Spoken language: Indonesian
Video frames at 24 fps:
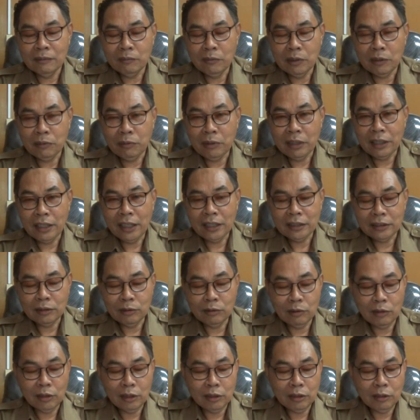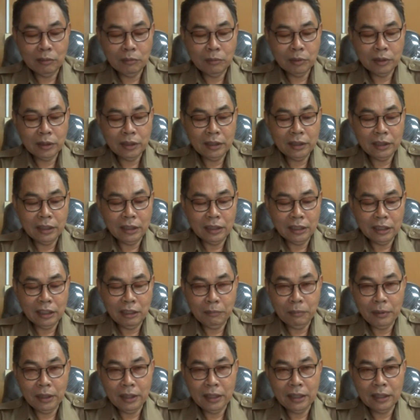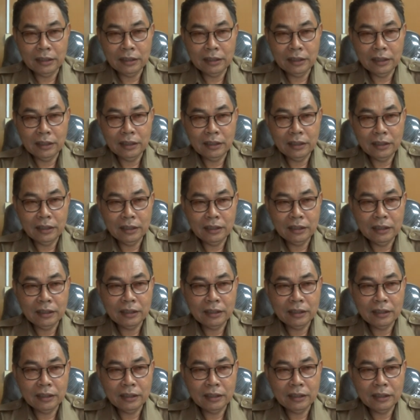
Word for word: bervariasi untuk itu mungkin ya ke depan nanti